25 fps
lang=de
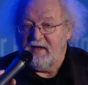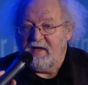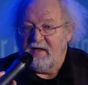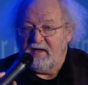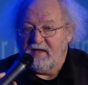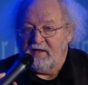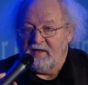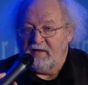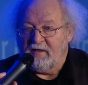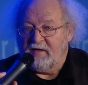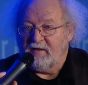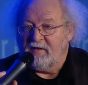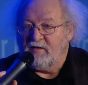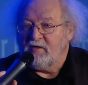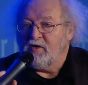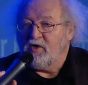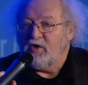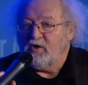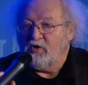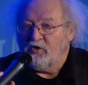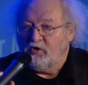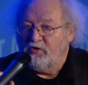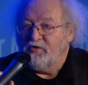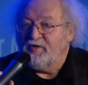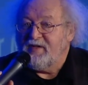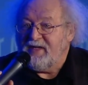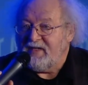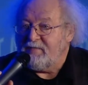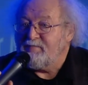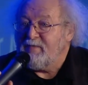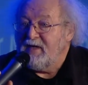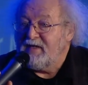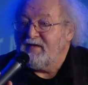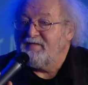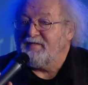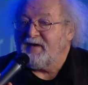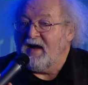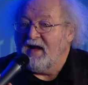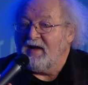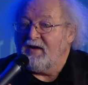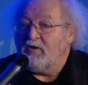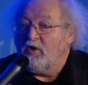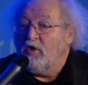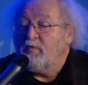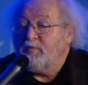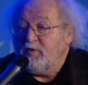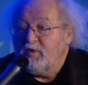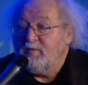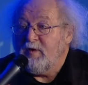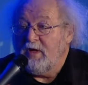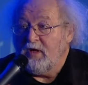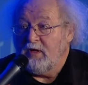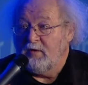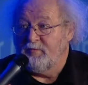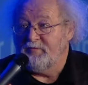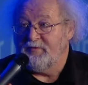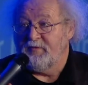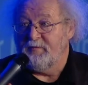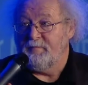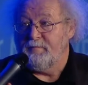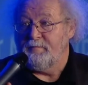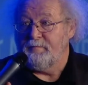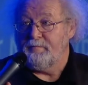Äh, und nicht mehr die Frage, ob überhaupt.